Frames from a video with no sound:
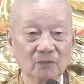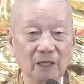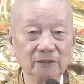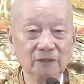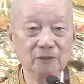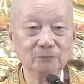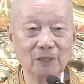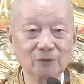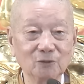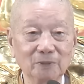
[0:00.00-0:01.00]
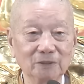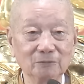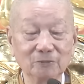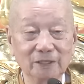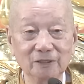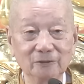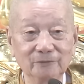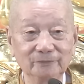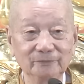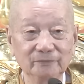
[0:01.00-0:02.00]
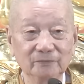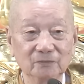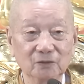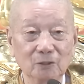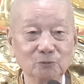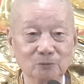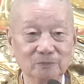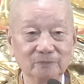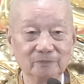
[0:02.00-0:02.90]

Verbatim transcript: Cái gì không phải của mình không lấy đâu, không dùng.